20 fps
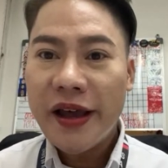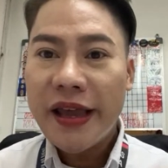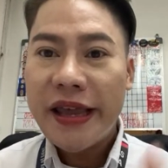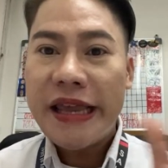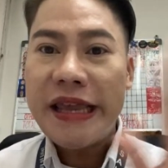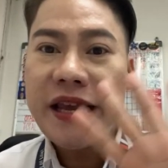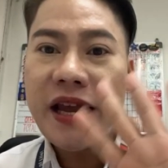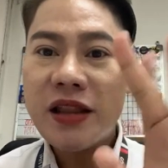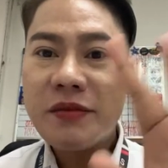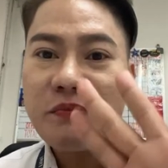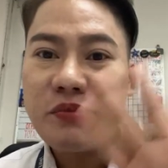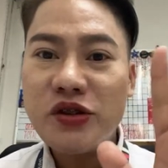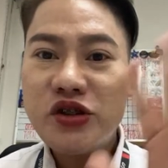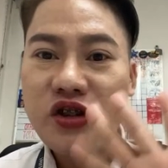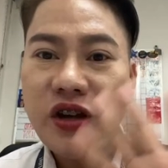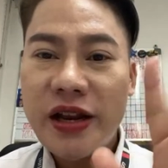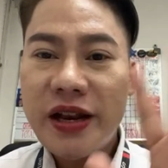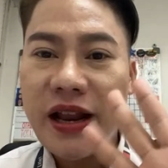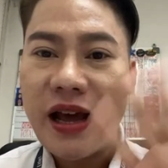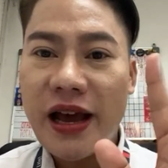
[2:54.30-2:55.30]
Ingat po
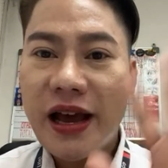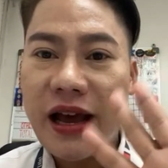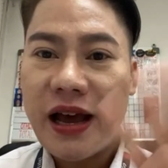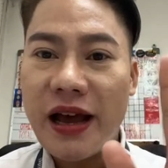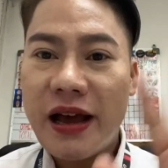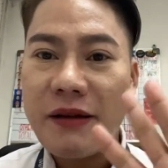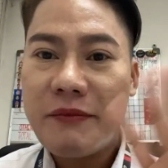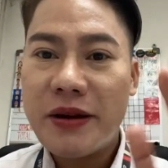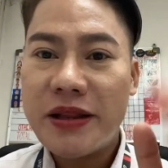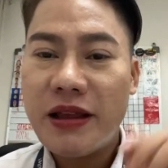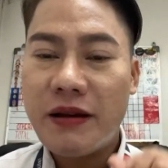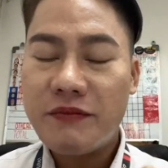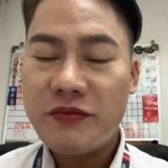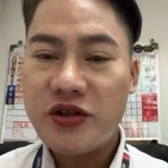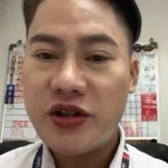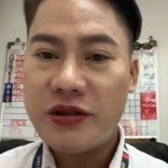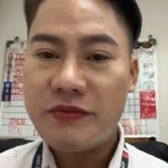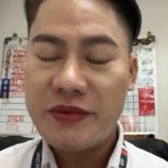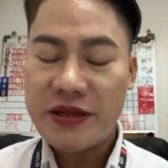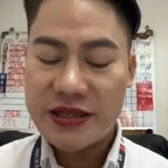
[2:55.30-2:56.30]
dyan ha, Madam
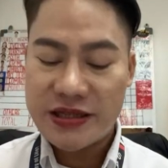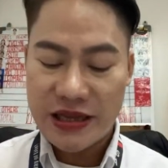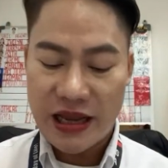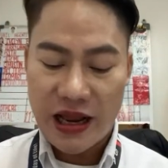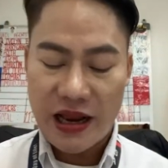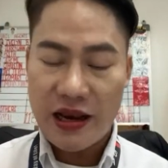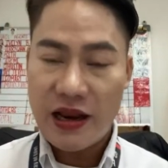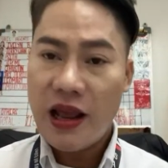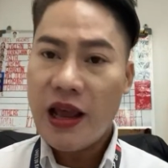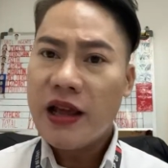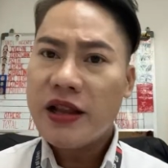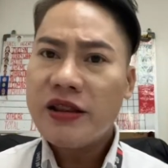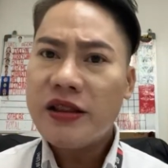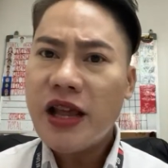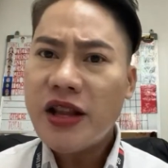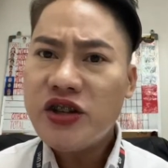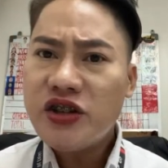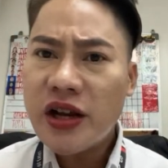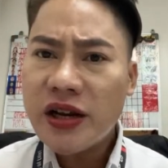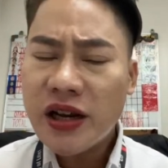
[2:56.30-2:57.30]
Jean Misal.
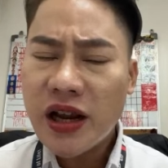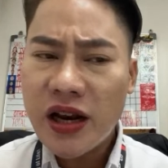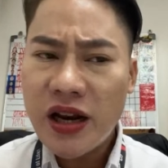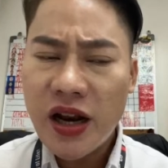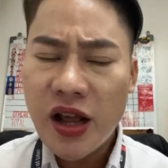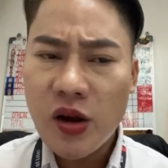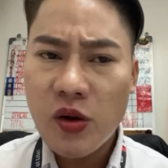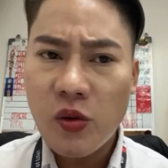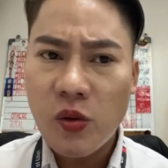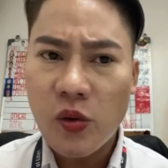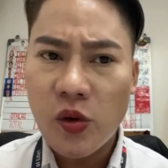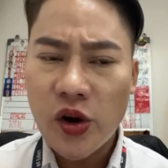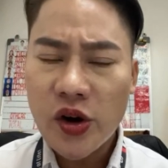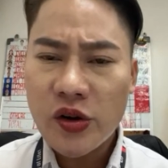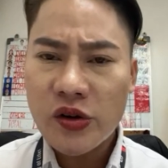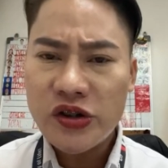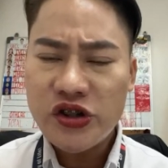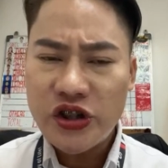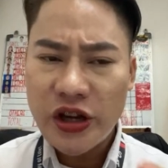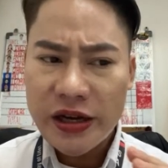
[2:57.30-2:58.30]
Nandyan ka na nag-work
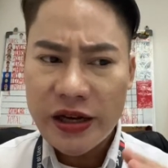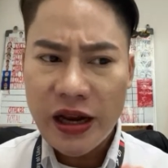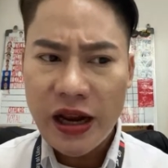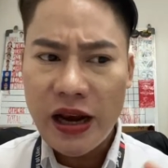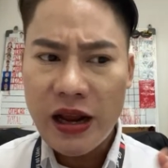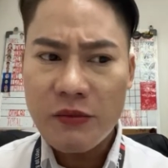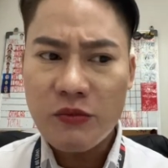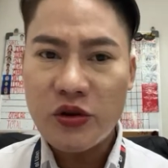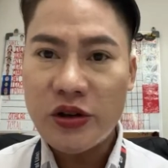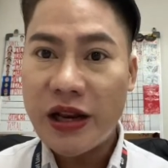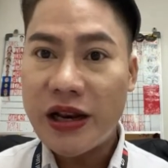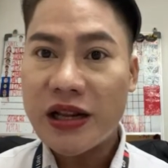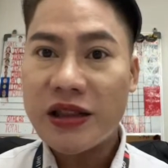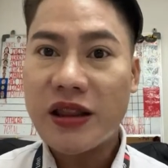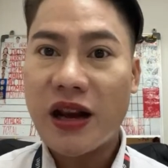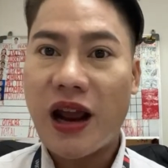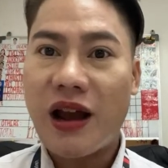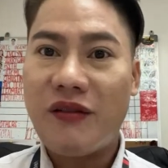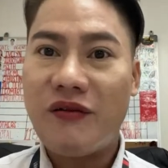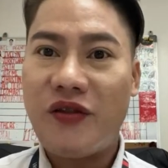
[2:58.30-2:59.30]
or dyan ka lang muna
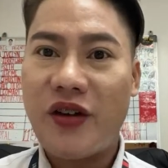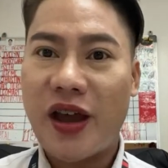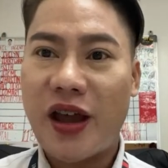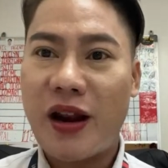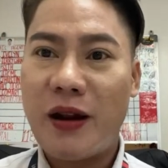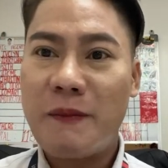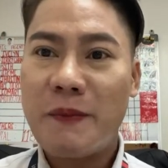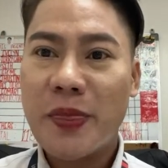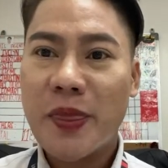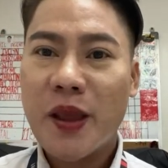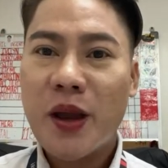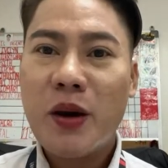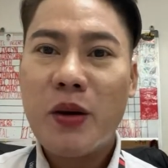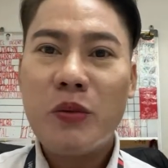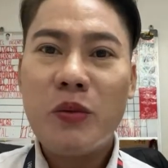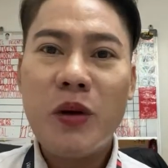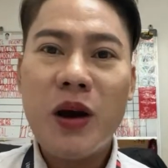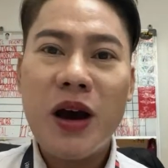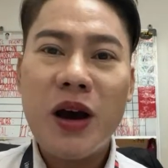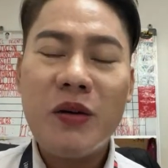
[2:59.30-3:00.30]
nag-travel?
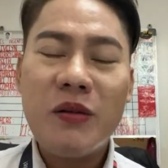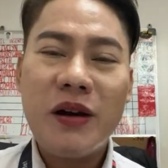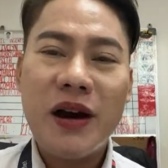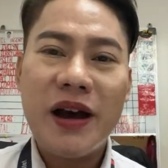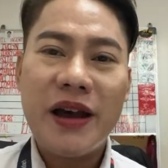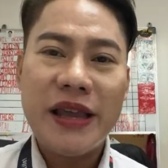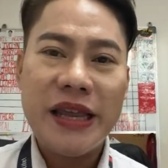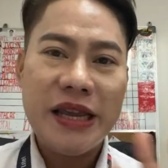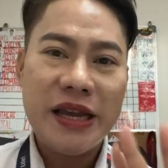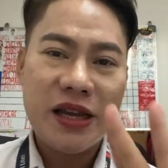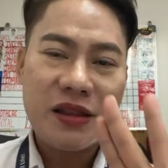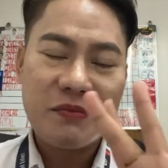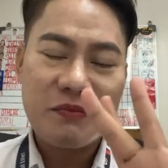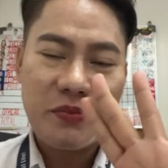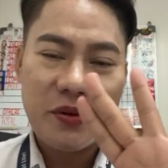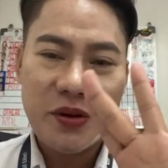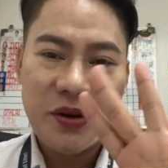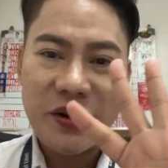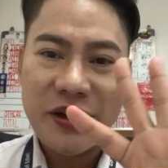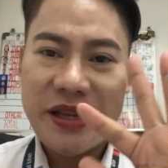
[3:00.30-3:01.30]
Wow ha, ingat
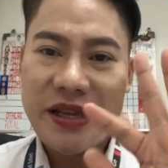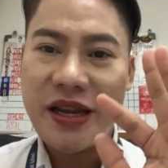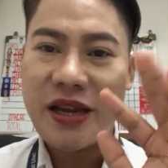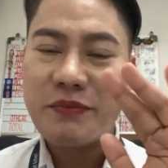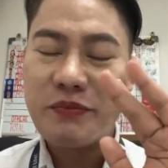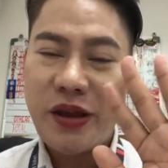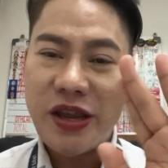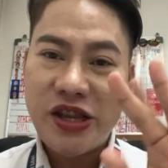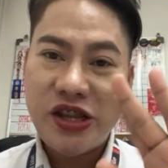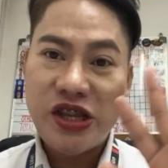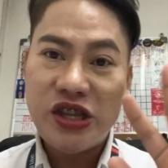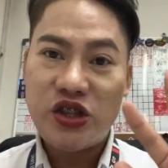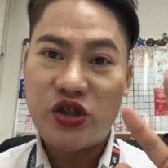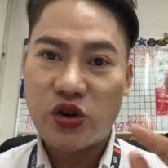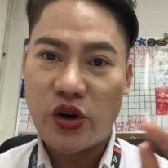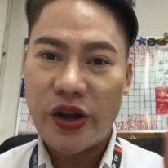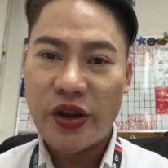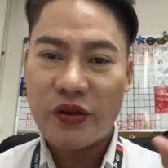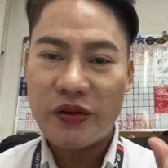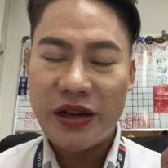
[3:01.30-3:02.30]
po, ingat po, in-enjoy ko